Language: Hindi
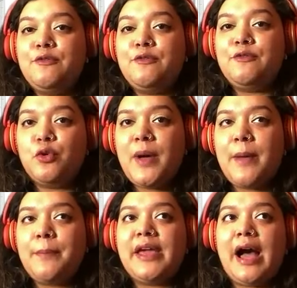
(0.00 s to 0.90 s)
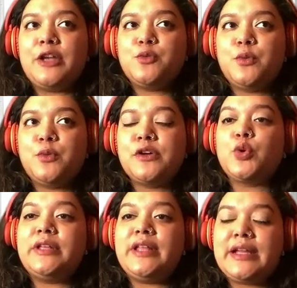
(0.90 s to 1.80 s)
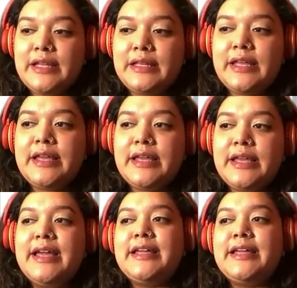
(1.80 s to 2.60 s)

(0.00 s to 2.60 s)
ठीक है वो जब आपके आर्ट वर्क को देखते थे